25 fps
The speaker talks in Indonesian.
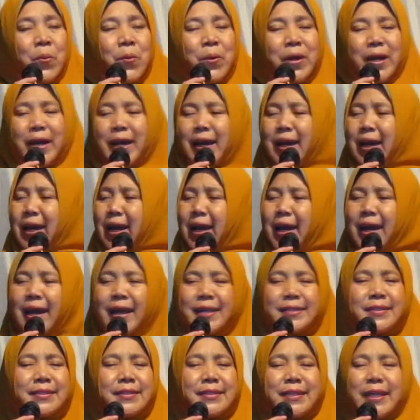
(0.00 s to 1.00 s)

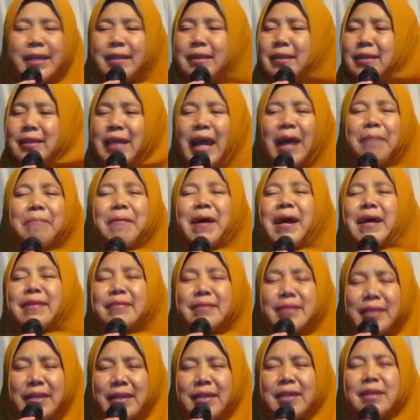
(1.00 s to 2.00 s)
Wes cinta
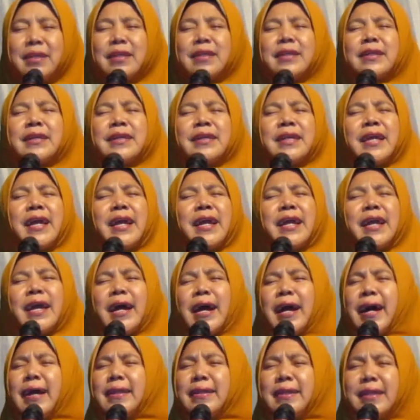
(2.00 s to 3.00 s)
mati nek
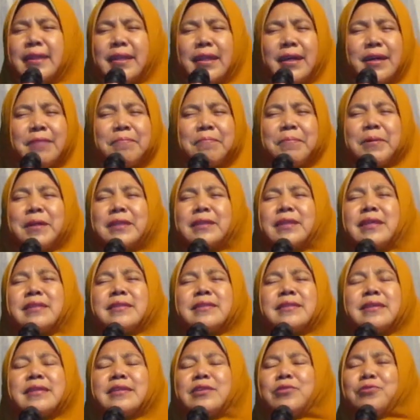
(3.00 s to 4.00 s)
e Allah
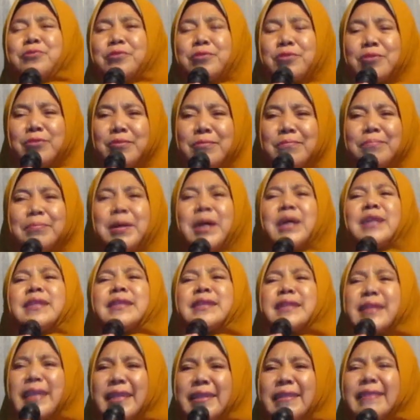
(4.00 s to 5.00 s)
boten setuju
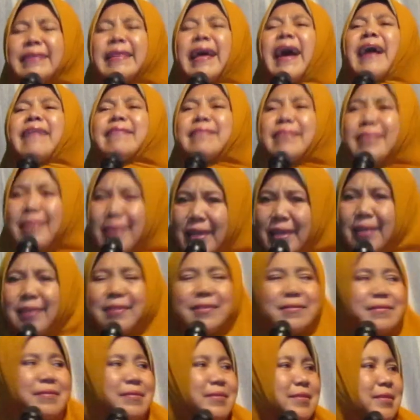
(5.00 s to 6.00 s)
boten
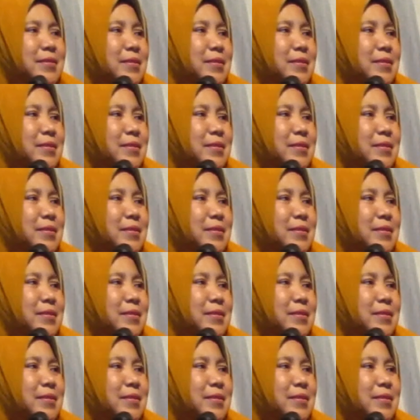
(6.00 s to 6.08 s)
dadi.